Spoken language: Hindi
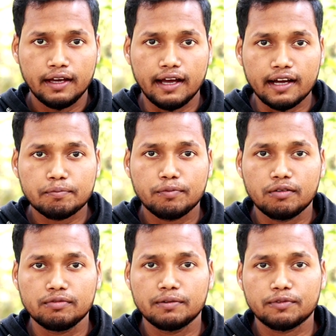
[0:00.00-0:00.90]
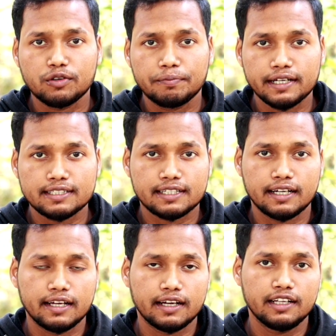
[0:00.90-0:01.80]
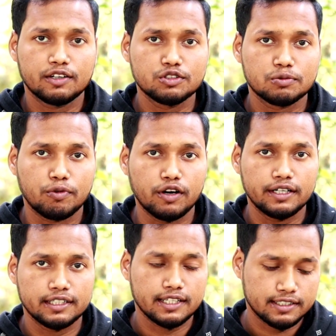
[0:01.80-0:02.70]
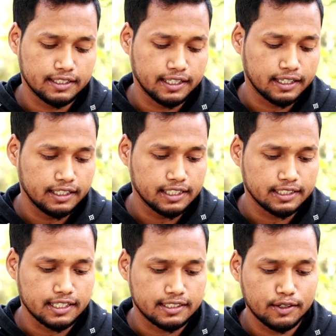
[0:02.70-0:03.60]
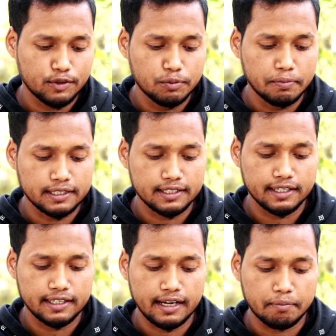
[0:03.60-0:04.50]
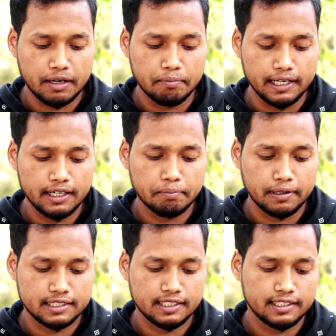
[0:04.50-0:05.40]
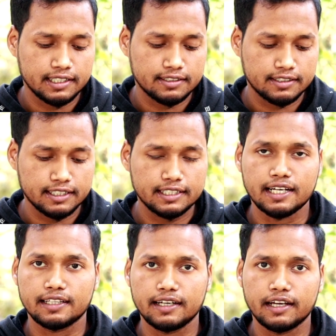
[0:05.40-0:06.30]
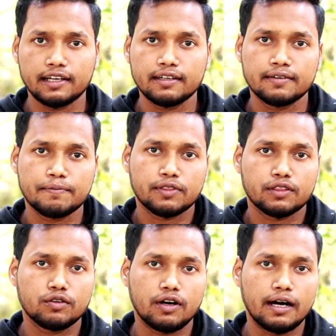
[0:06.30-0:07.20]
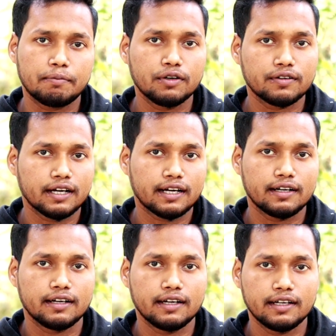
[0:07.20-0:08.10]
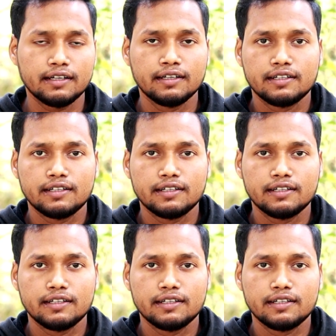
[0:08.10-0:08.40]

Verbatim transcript: हैंग प्रॉब्लम को फिक्स करने के लिए कुछ पॉइंट इधर से देख लीजिए जैसे ऊपर से देखिए आपका बैटरी परसेंटेज दिख जाते हैं तो आपको क्या करना है